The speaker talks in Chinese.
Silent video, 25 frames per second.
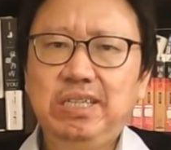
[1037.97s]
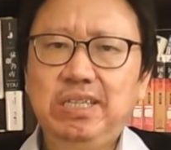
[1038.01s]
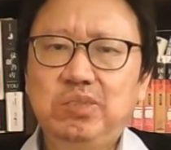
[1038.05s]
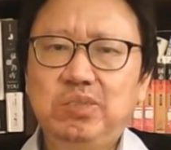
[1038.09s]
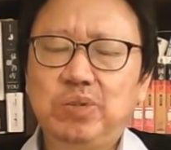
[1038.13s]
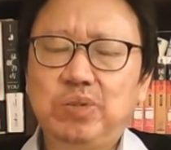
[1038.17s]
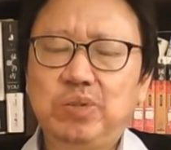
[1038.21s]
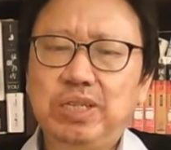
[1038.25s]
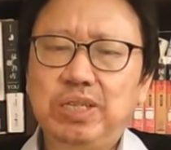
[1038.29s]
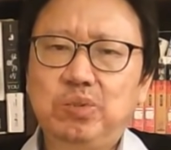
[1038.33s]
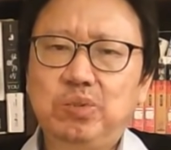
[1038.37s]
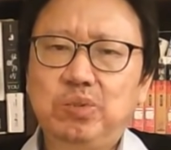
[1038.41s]

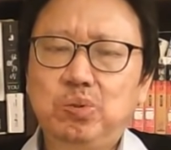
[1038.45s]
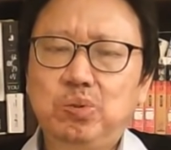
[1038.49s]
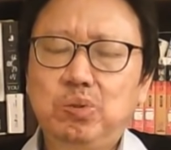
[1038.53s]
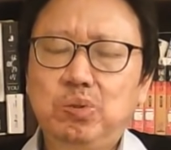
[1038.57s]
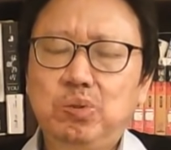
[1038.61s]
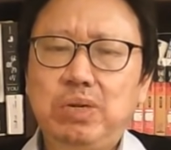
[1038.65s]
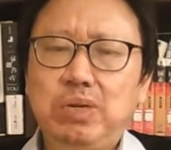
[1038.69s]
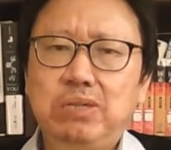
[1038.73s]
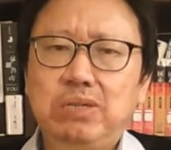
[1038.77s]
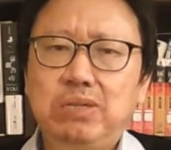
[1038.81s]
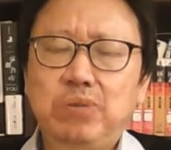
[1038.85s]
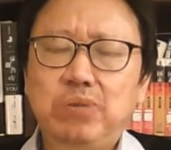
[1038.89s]
所以独
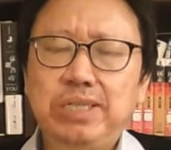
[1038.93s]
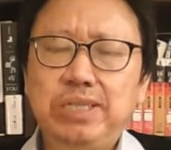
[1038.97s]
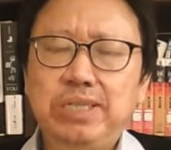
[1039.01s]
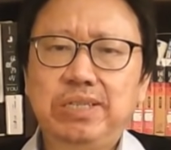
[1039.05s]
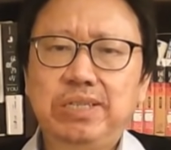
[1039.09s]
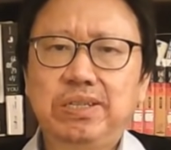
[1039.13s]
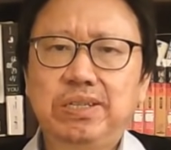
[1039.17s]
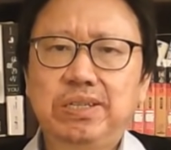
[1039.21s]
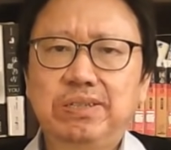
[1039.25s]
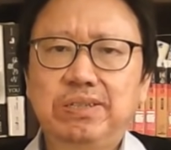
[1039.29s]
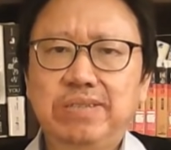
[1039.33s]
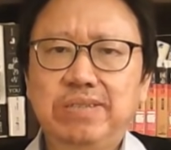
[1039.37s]
断专
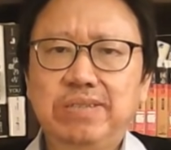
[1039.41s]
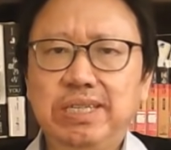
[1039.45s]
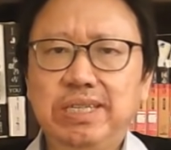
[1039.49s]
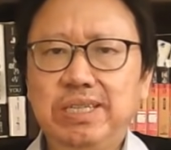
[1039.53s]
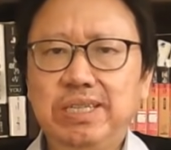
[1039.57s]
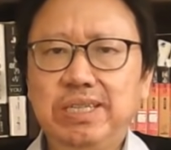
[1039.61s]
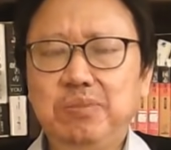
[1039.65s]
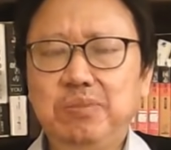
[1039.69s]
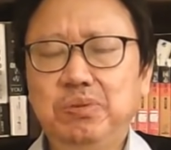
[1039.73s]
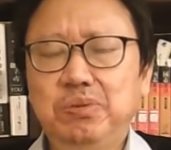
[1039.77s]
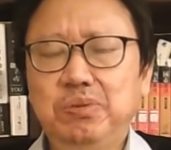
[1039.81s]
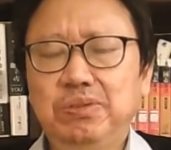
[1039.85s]
行到这个
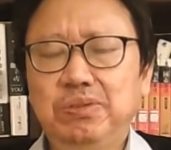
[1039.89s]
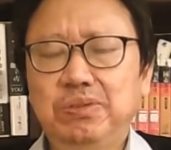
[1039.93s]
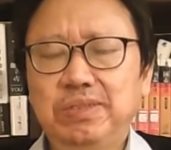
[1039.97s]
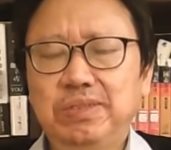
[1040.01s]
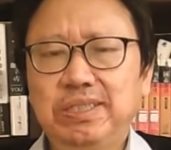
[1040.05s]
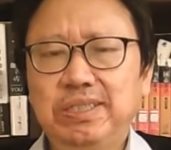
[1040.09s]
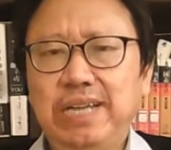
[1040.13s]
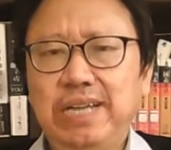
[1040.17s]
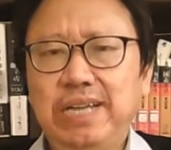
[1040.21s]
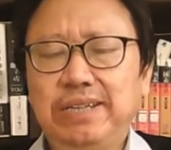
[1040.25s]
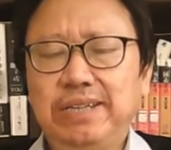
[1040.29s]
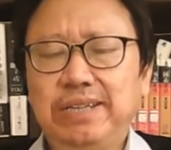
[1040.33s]
地步，
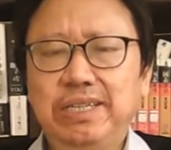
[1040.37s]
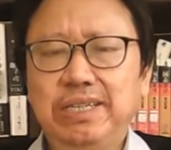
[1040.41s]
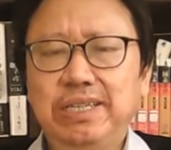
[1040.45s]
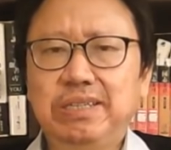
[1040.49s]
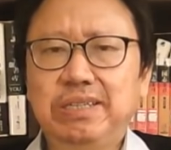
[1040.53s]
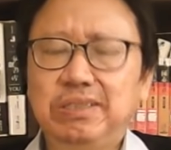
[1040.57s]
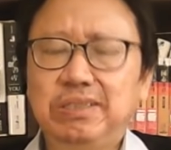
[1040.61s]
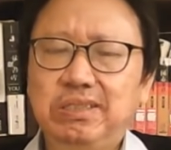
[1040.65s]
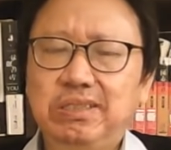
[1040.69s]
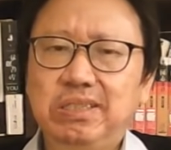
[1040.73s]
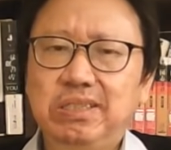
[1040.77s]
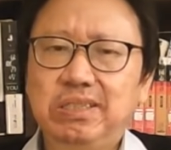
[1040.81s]
党
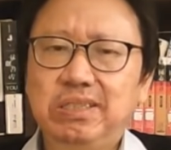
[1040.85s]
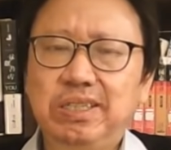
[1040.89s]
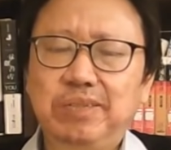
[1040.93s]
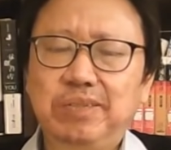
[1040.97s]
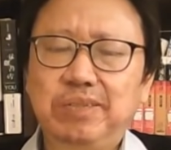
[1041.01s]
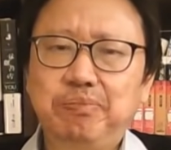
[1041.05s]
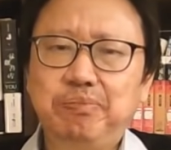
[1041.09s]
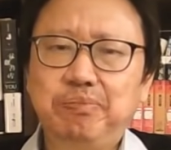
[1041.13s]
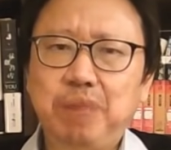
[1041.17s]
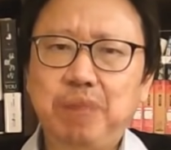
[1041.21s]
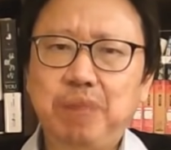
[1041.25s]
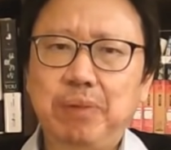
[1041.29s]
内可
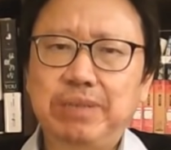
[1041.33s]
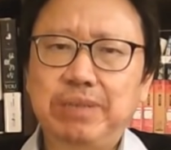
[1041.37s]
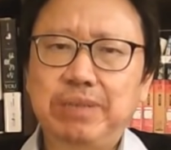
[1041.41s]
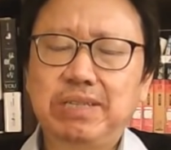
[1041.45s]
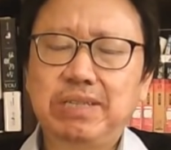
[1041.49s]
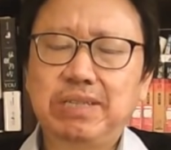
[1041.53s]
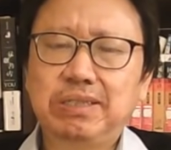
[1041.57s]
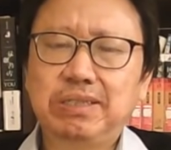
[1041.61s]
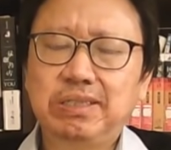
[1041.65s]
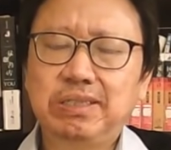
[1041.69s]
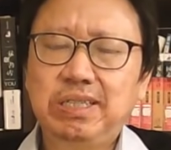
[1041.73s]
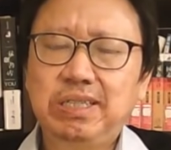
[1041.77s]
能表面
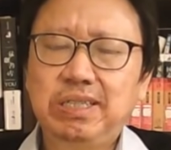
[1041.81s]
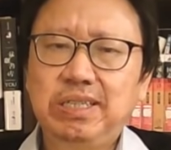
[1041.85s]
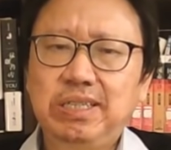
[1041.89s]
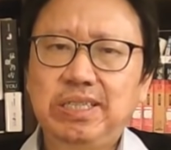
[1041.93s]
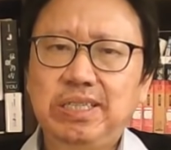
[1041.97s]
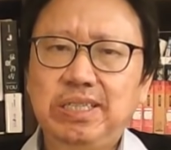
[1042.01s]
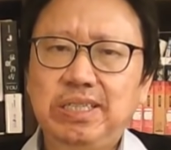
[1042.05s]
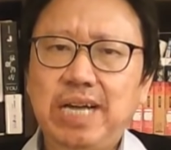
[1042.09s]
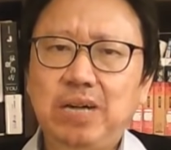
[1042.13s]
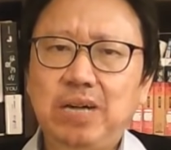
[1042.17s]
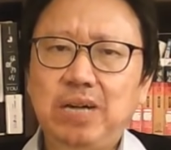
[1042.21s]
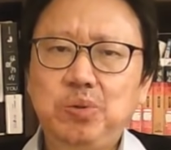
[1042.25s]
上
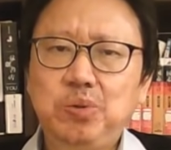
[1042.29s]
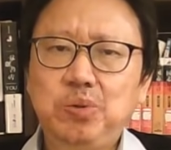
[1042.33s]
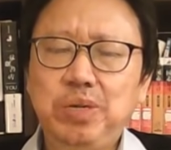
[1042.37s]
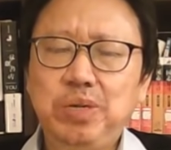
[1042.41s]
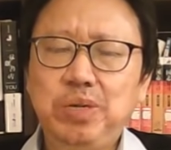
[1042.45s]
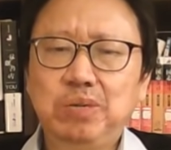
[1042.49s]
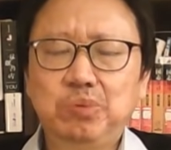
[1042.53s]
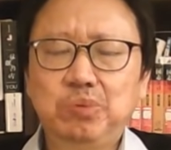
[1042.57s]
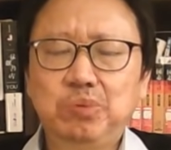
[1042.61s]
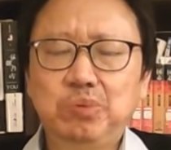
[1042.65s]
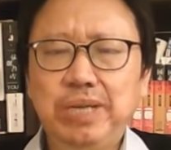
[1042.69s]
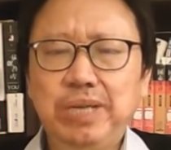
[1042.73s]
鸦
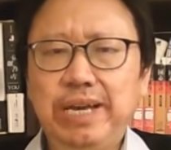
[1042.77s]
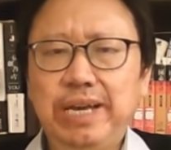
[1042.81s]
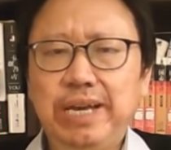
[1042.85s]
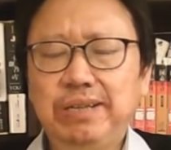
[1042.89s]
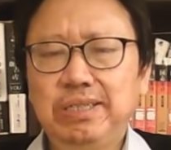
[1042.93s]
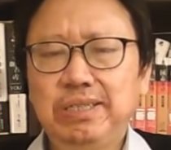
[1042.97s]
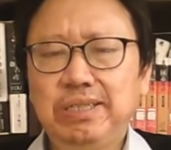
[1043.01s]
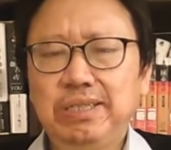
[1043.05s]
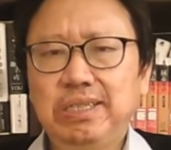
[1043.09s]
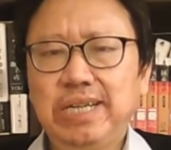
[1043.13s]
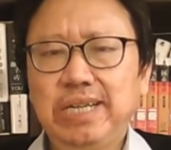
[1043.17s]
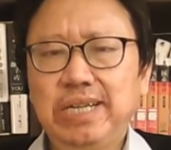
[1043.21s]
雀无言，
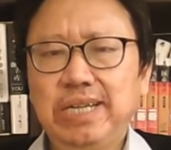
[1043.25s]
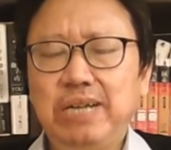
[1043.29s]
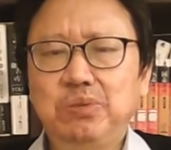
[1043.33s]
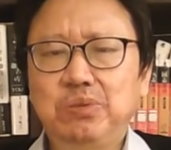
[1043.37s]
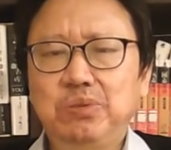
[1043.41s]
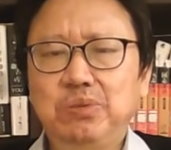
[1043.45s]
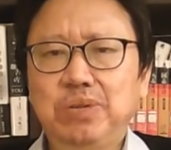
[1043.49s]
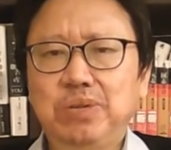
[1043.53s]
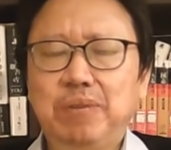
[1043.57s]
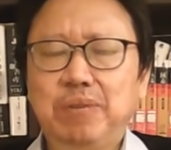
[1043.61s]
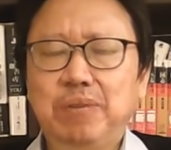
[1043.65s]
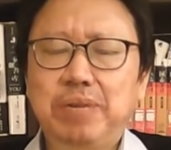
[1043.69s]
敢
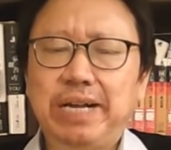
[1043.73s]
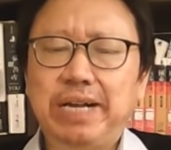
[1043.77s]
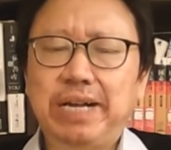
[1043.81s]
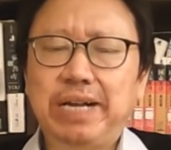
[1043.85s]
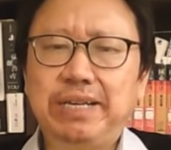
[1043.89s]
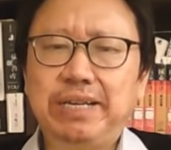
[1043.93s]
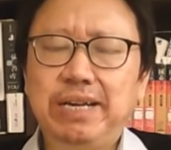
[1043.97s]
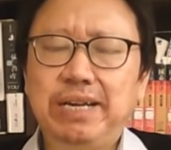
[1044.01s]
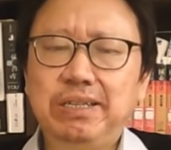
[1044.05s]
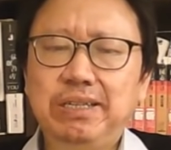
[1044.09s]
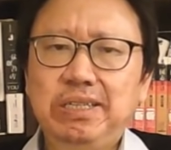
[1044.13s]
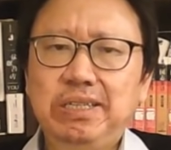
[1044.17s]
怒而不
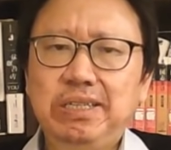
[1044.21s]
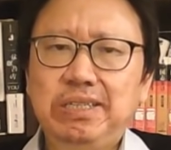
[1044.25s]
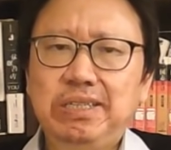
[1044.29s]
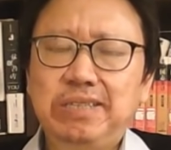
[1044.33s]
敢言，